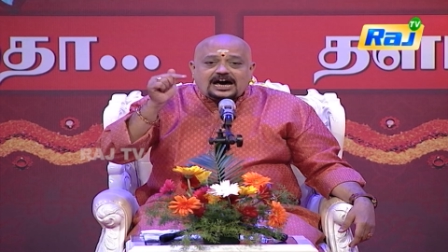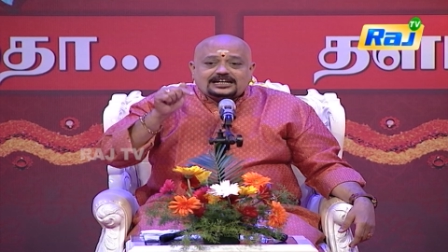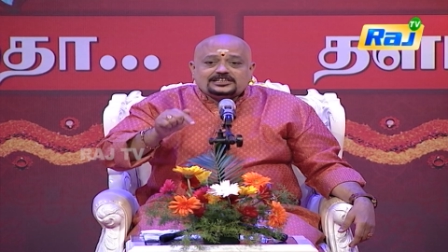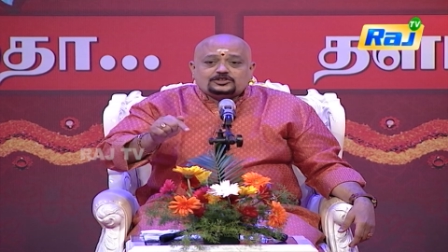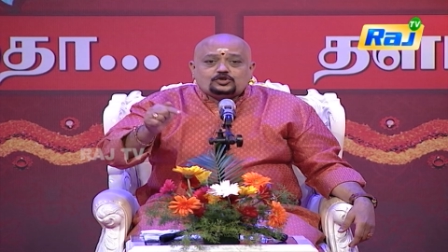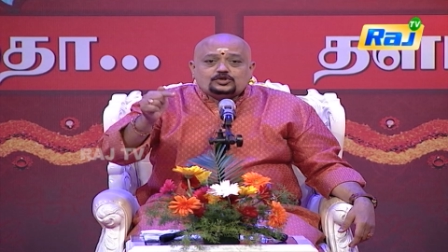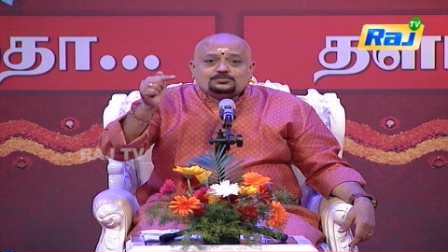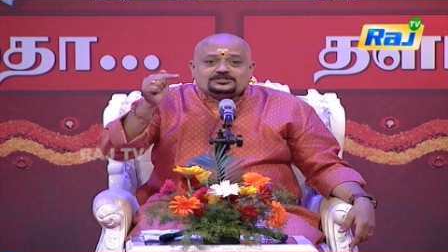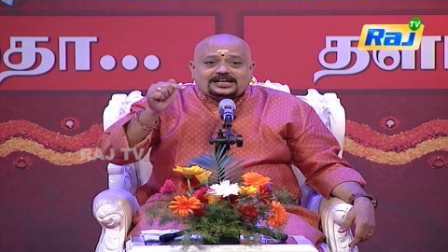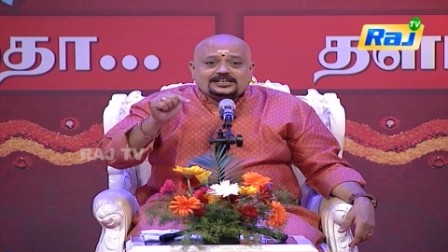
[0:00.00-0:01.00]

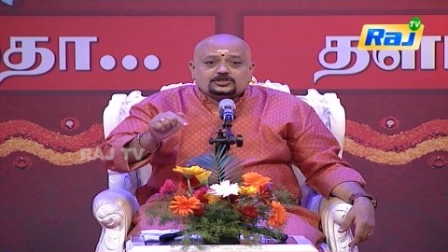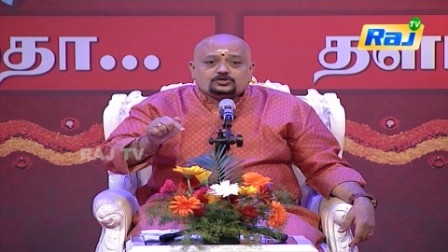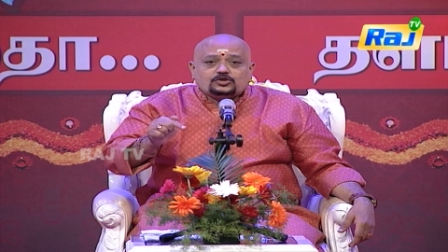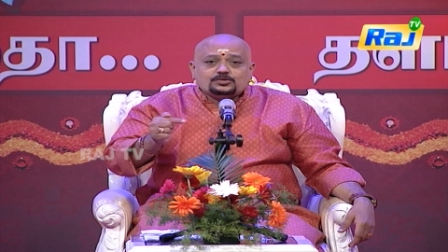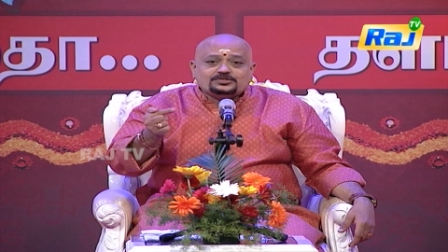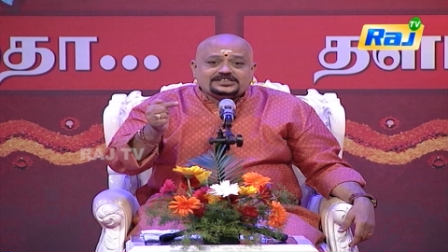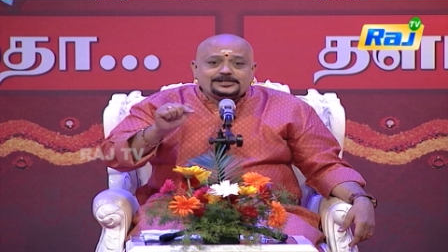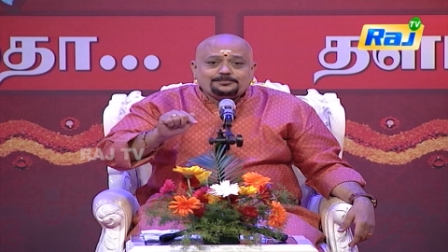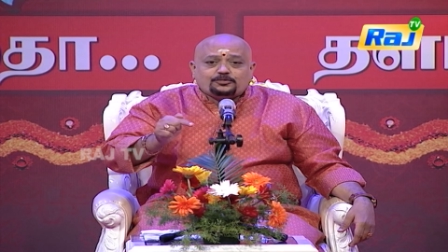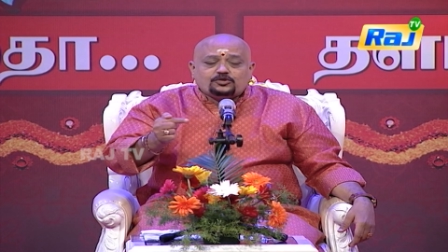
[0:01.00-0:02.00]
அறத்தோடும் தரத்தோடும்
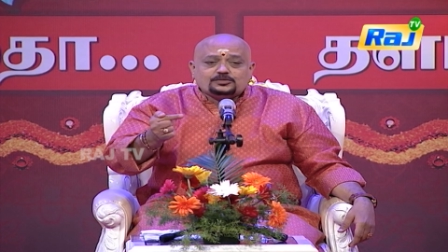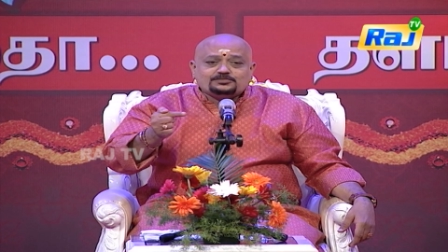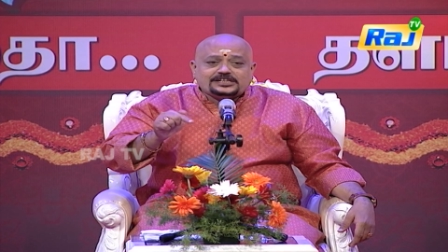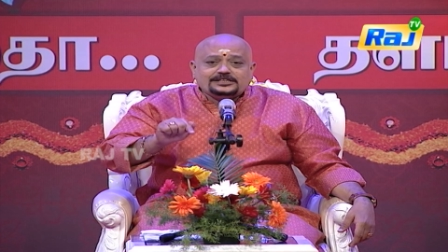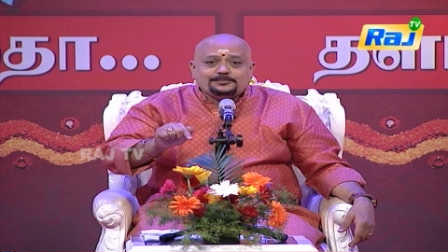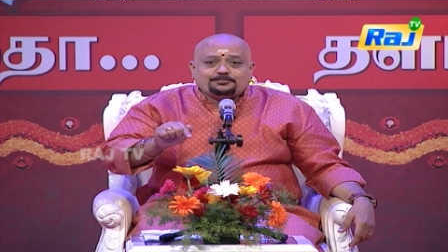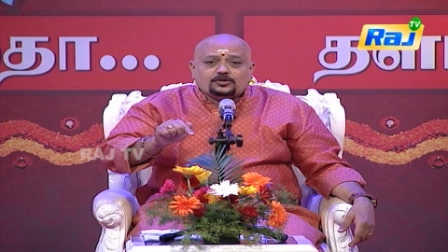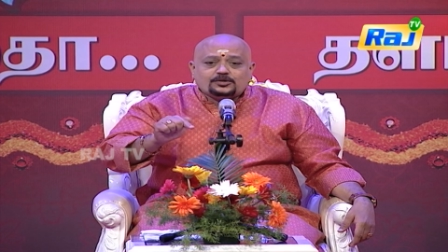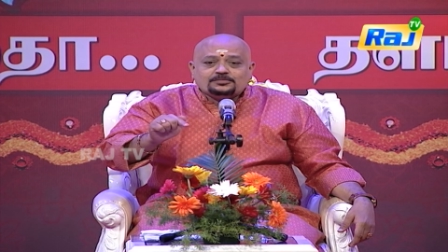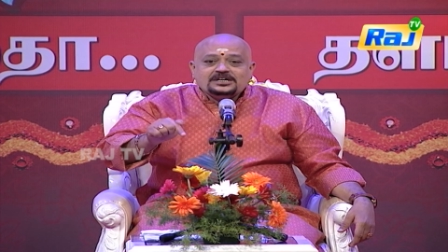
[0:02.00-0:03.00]
சிரிப்போடும்
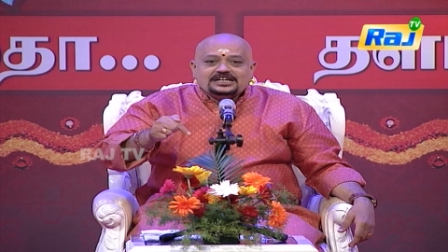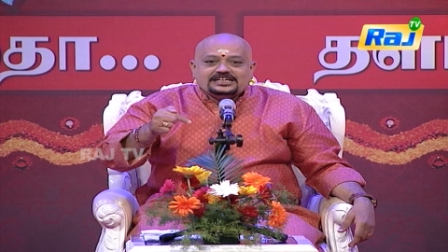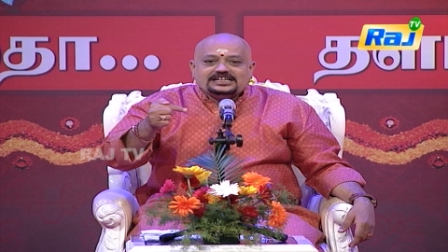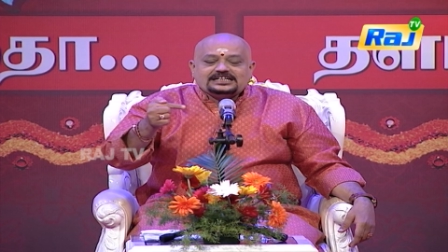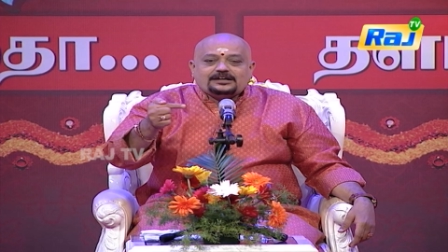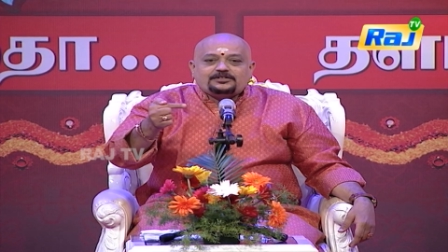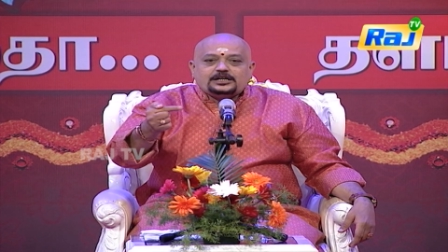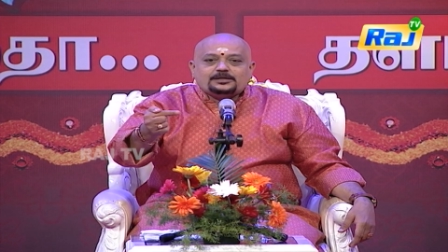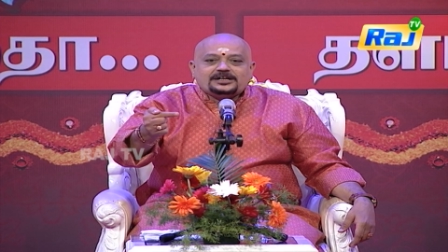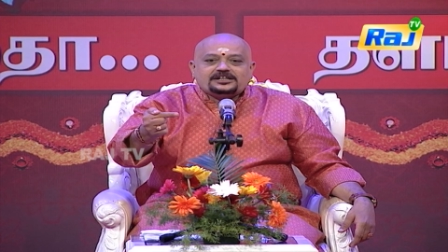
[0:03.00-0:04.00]
சிந்திப்போடும் இருக்க
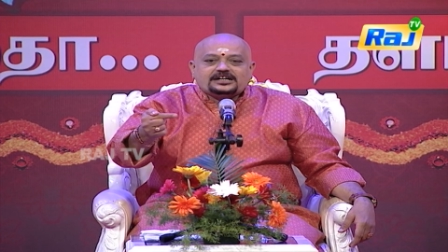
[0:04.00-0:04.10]
வேண்டும் என்று